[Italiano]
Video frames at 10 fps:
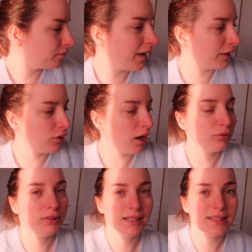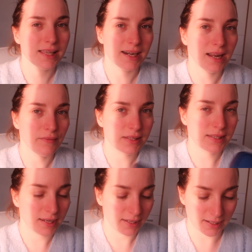vado a utilizzare la
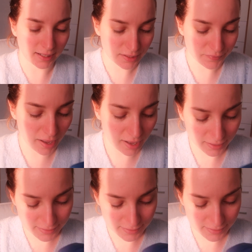vasellina che va